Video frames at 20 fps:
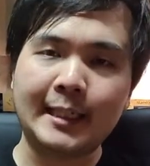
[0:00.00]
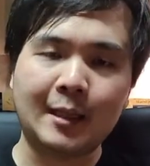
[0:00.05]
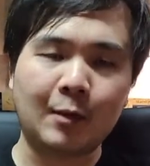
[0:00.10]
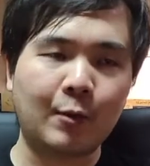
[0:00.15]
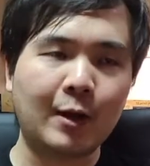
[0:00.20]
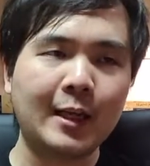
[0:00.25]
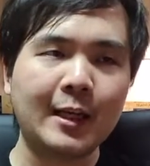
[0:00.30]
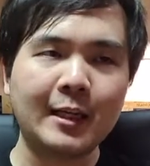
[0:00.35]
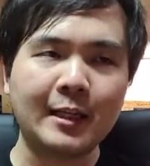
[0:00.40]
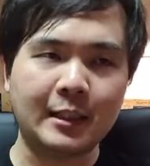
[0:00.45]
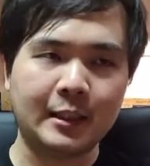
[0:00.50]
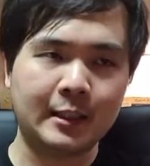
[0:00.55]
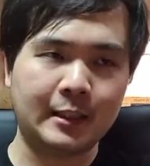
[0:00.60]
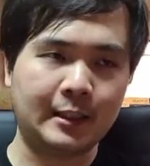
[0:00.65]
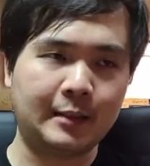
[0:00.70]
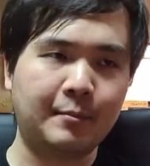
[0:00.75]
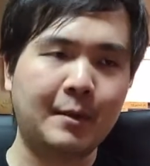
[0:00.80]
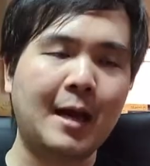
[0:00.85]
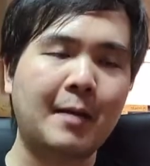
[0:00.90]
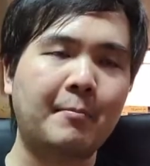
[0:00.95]
หรือว่าเรื่อง
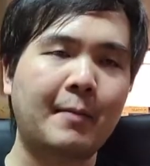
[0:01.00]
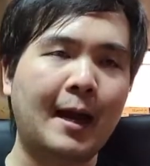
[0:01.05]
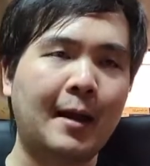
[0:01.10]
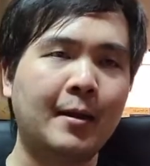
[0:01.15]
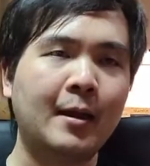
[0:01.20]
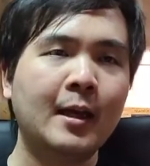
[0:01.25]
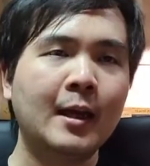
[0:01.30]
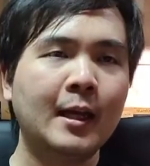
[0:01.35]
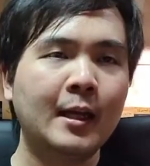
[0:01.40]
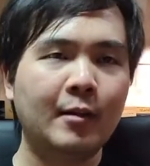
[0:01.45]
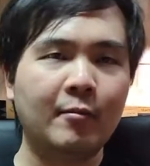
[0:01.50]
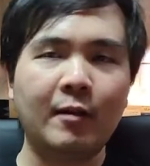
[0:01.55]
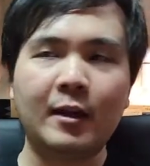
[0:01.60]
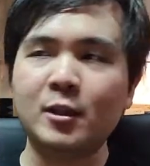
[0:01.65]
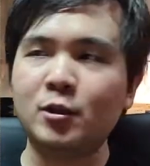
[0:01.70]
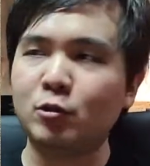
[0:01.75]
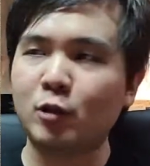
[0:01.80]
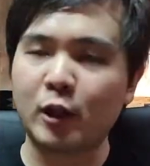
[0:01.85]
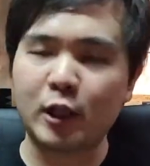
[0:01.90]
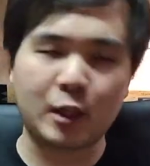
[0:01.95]
อื่นๆมากมายอีเว
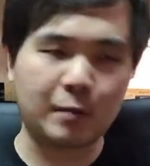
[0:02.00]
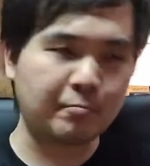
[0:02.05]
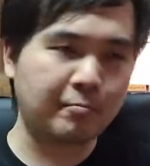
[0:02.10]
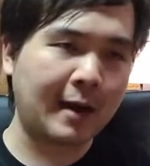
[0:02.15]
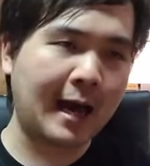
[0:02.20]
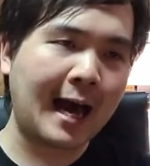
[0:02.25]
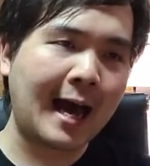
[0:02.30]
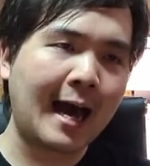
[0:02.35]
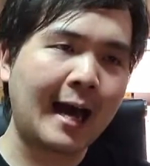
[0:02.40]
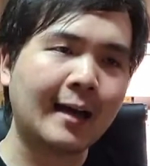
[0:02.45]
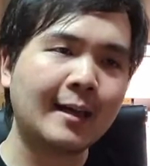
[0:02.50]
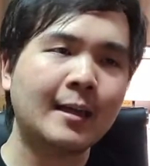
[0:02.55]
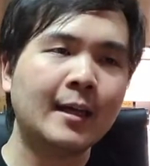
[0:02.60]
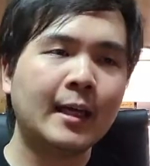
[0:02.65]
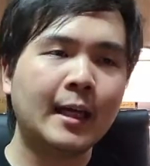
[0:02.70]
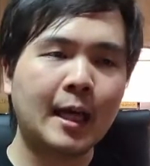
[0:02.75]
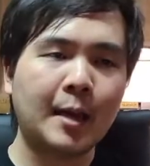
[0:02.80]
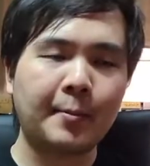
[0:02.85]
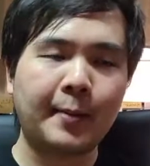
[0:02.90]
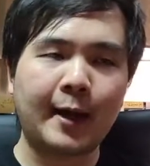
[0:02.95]
นต์จูเลสิตพาร์ค
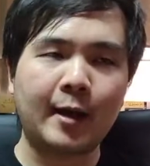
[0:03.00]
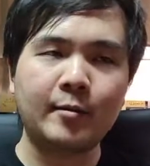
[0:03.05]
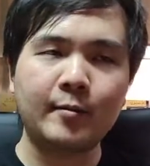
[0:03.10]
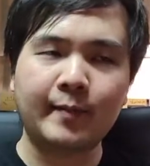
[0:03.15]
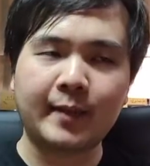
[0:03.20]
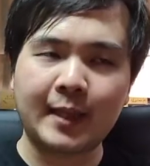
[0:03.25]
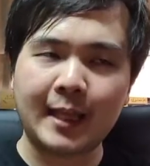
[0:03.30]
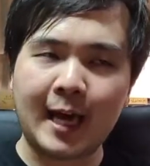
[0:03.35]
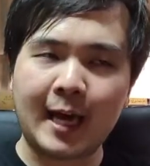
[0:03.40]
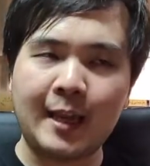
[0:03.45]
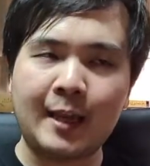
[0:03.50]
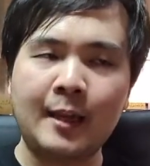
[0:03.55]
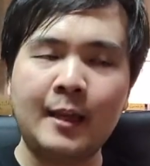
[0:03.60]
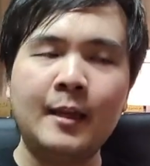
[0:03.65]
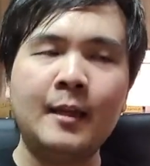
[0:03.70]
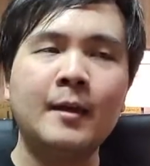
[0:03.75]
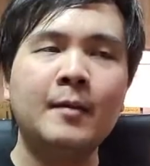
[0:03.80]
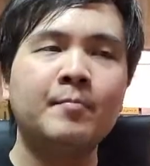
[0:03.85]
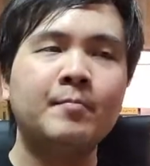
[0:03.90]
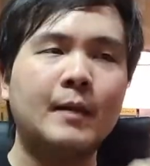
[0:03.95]
เอ็มพายร์ดูซัน
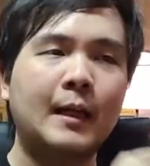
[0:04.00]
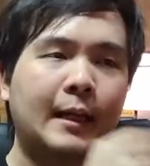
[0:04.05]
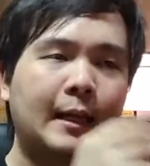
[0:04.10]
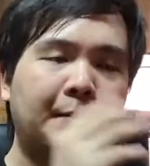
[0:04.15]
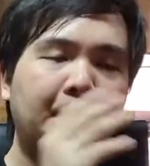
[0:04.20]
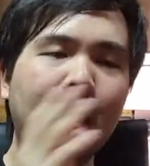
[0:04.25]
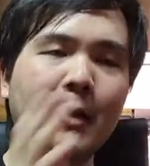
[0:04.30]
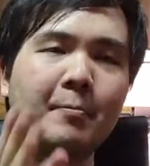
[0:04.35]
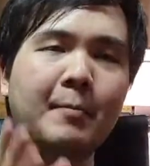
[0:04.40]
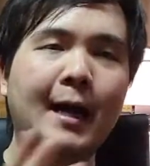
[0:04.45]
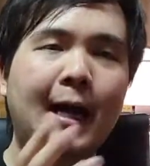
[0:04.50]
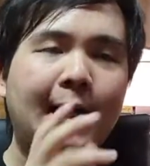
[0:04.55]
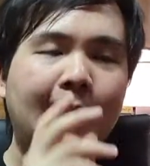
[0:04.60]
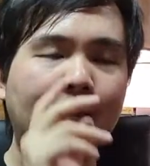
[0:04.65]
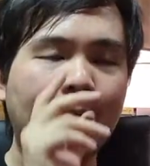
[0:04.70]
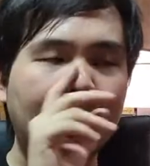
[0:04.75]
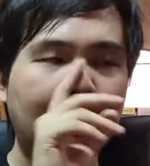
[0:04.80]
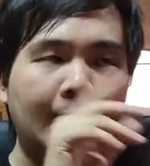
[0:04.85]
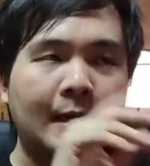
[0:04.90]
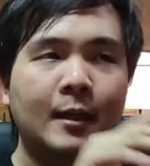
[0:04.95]
อะไรมากมาย
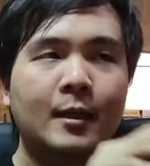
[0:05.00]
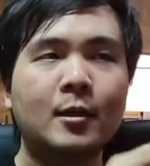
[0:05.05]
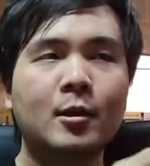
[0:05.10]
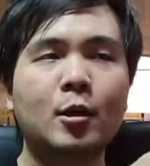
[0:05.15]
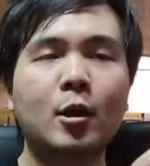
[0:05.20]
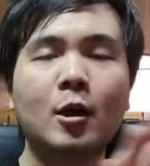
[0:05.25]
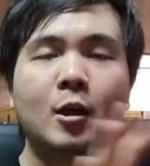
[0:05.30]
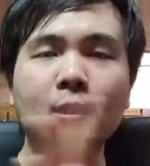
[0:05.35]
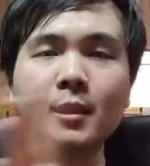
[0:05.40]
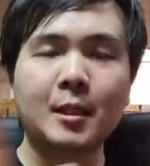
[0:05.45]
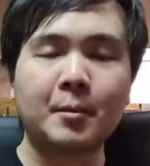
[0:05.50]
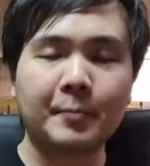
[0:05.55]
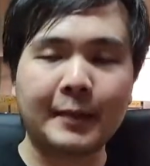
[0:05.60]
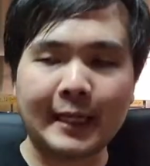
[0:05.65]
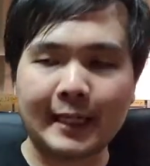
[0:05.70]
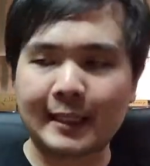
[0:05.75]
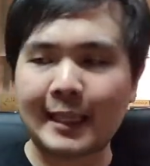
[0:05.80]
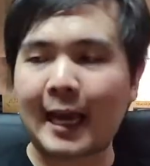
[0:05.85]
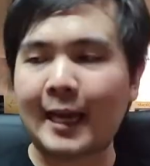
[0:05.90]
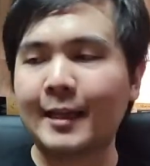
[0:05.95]
นะฮะก็ยัง
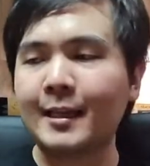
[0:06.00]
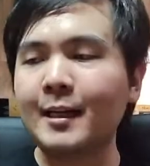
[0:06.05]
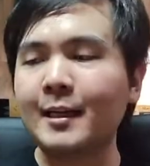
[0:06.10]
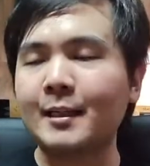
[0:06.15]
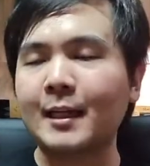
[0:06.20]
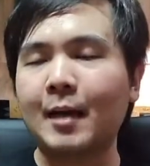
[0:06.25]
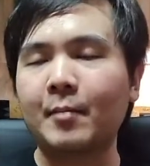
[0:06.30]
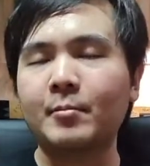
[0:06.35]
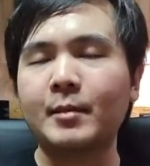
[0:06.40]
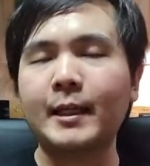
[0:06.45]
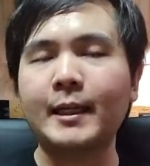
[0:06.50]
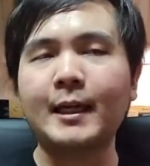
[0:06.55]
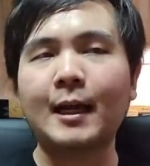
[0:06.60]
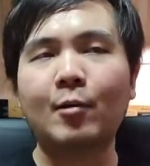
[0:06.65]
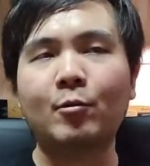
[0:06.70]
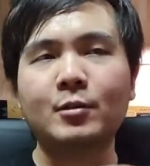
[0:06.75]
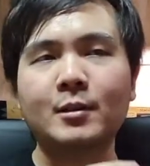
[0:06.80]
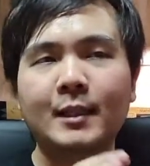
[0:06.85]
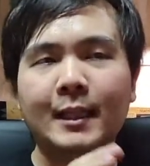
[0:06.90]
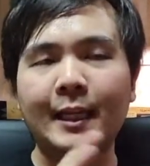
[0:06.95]
มีอีกหลายเรื่องนะครับที่
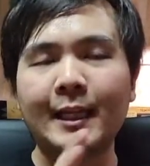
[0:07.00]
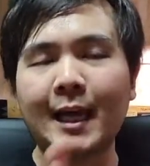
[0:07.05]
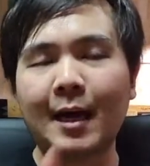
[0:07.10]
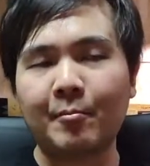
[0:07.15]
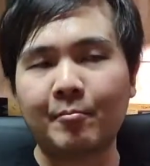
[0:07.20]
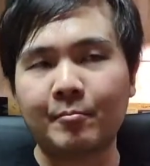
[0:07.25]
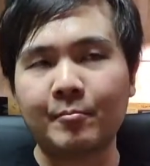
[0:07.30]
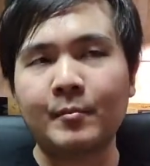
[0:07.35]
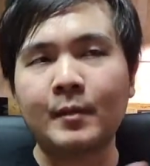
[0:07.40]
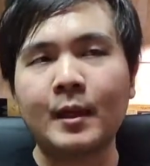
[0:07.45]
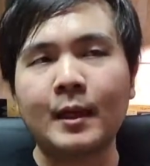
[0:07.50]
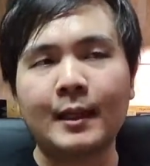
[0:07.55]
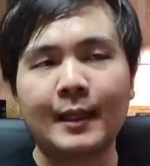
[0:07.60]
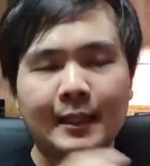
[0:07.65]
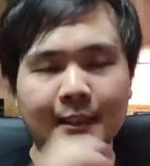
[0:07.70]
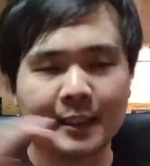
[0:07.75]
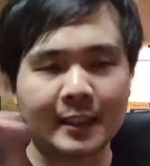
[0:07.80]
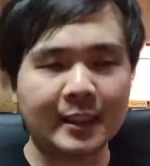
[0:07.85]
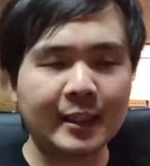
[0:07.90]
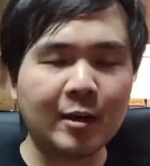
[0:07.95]
เขาจะได้ทำห
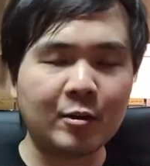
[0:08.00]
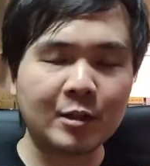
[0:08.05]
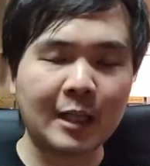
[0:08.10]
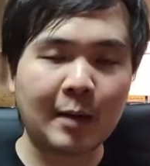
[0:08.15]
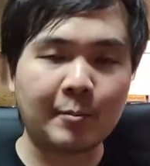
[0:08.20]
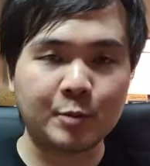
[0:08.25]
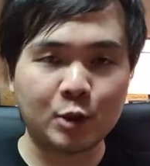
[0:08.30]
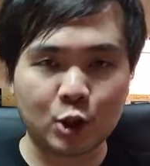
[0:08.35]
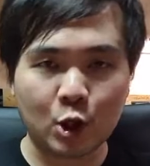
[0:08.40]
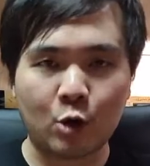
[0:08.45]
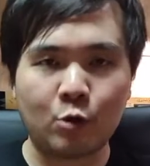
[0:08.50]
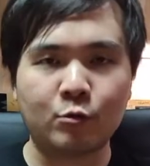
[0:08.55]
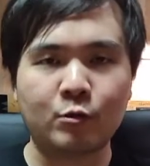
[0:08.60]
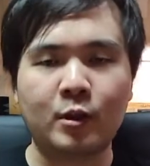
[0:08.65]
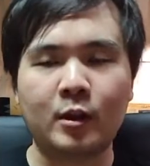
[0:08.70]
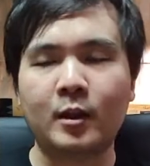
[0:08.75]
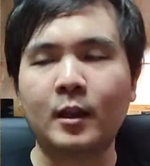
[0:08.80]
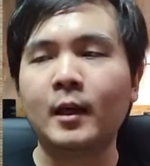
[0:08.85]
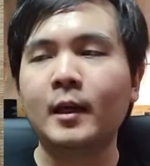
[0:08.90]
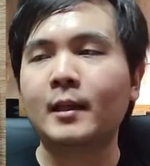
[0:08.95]
ลังจากที่เขาทำจอ
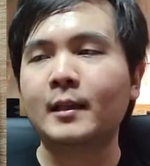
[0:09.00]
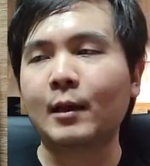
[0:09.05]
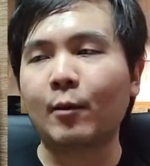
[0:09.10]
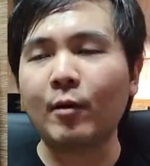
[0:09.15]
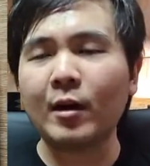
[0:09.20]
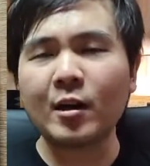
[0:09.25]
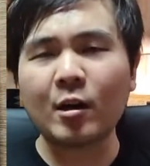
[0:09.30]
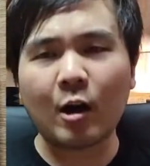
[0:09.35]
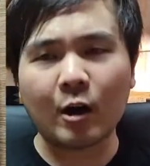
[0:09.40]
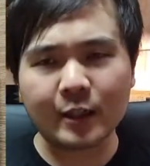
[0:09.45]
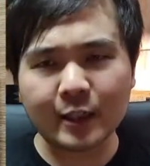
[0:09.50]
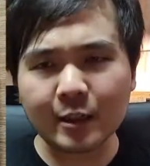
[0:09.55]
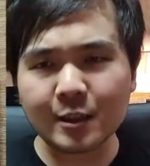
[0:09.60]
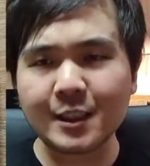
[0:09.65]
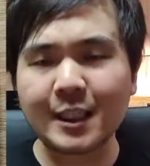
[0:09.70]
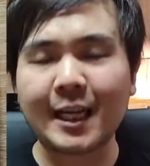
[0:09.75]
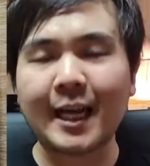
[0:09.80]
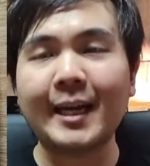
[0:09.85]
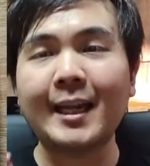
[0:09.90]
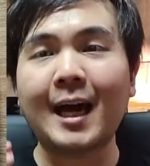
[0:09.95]
สแต่ว่าก่อนที่
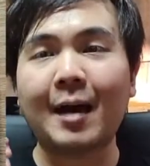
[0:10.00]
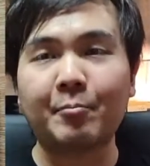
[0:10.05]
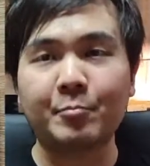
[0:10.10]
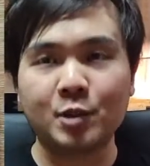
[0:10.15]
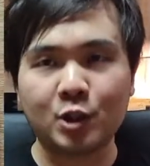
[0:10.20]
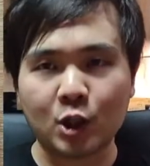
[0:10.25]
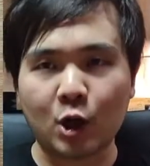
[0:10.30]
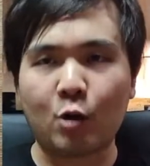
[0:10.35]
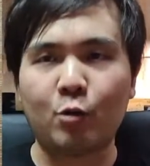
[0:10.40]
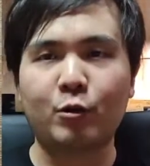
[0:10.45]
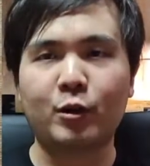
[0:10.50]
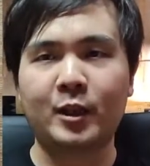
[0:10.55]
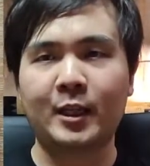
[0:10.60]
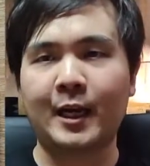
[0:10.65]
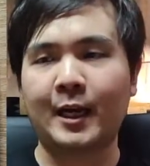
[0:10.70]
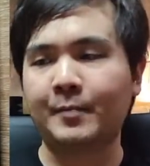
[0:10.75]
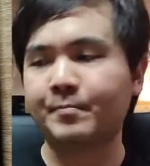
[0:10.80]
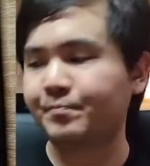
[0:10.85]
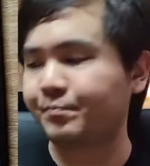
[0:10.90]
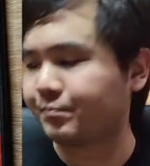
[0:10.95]
เขาจะให้ทำจอส
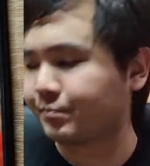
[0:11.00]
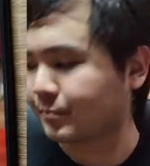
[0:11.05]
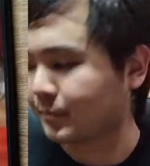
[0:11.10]
เนี่ย